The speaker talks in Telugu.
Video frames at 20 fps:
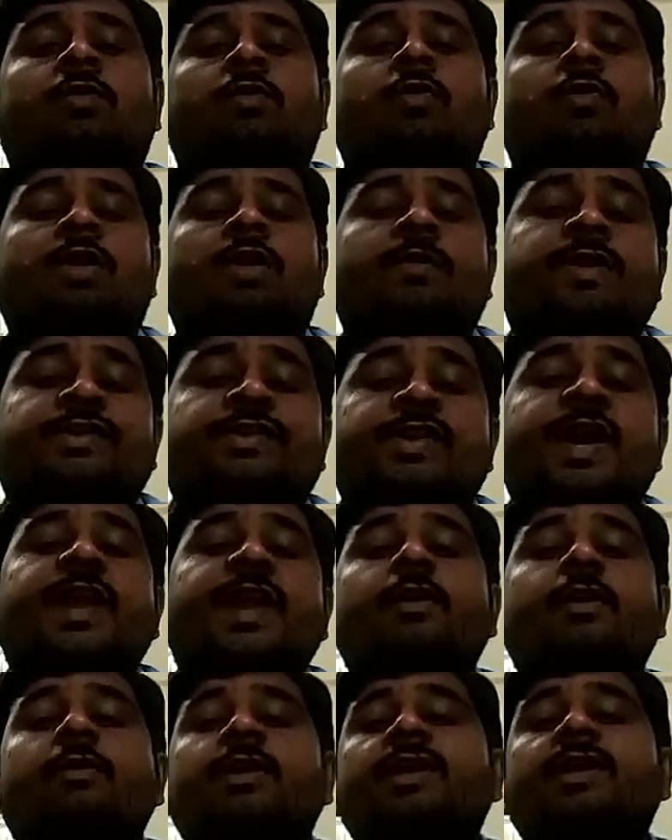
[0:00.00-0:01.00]
ఒక
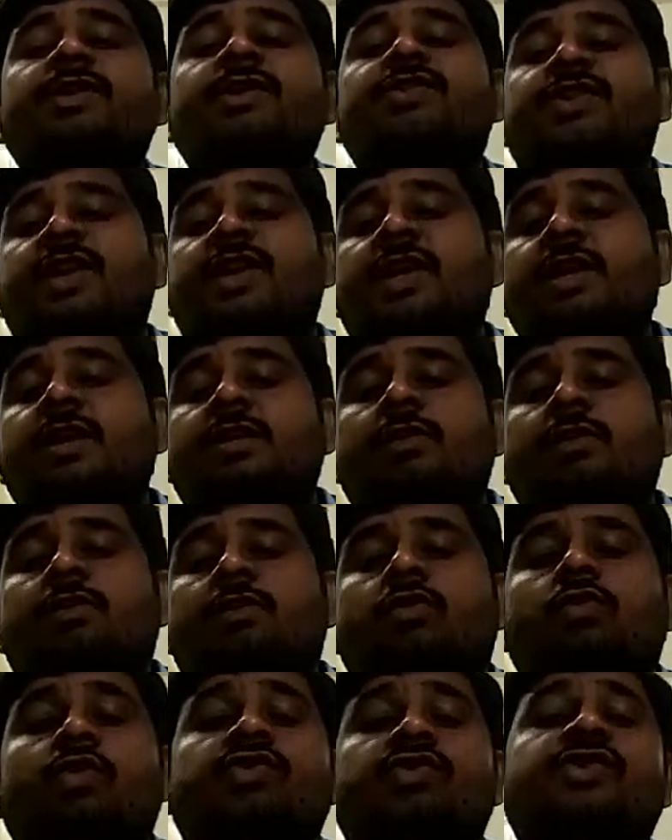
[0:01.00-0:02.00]
విషయాన్ని గురించి
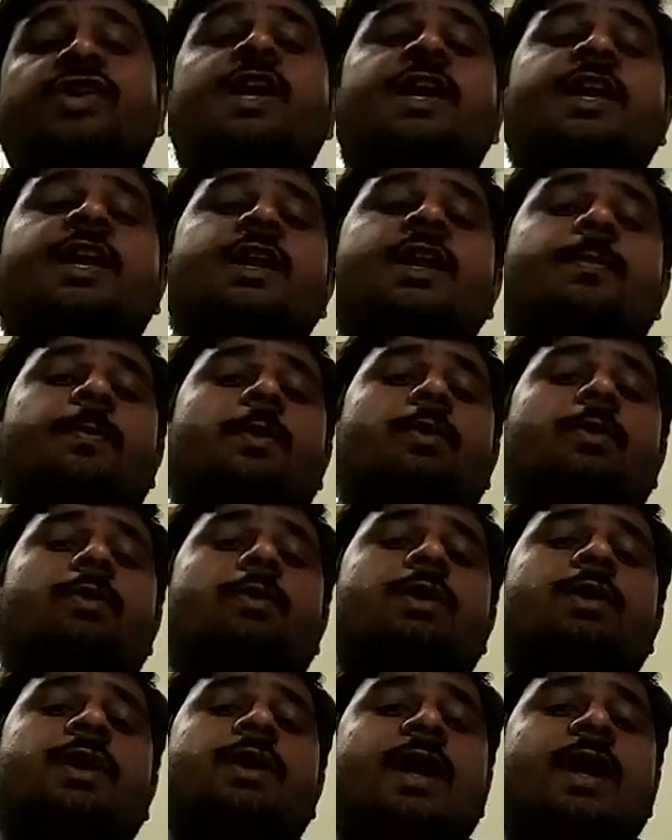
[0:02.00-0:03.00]
క్వశ్చన్ అడిగినప్పుడు
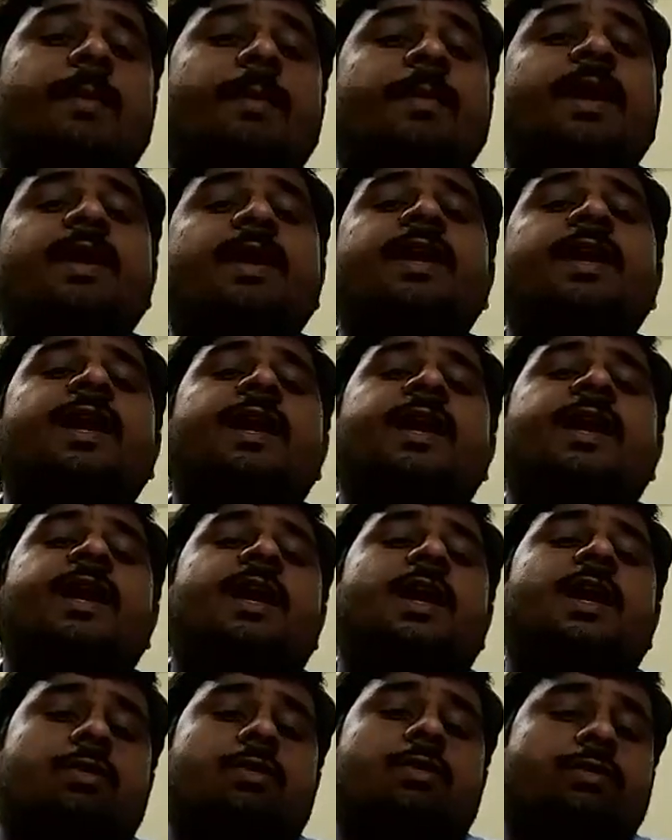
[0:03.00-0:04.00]
కమెంట్ అని
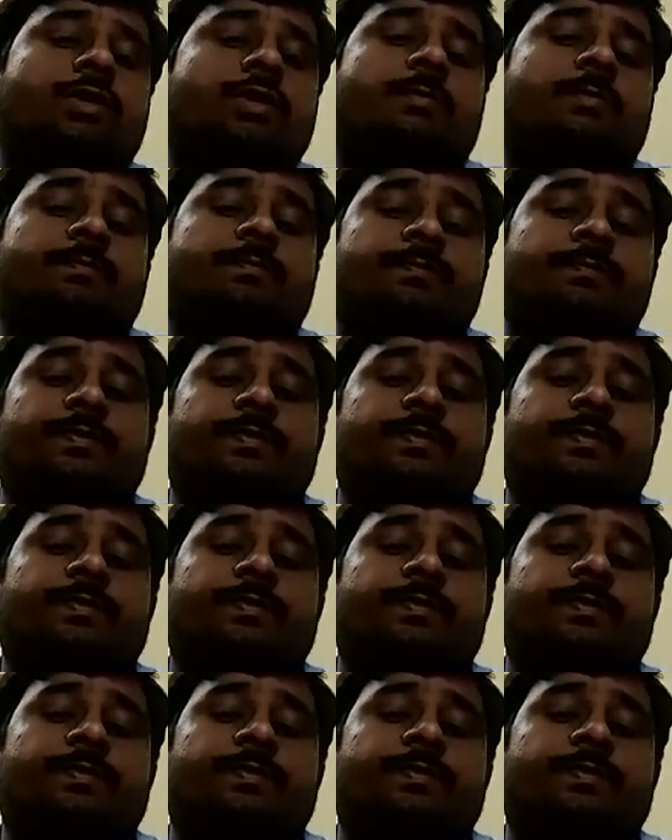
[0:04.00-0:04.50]
అడిగాడు అనుకుందాం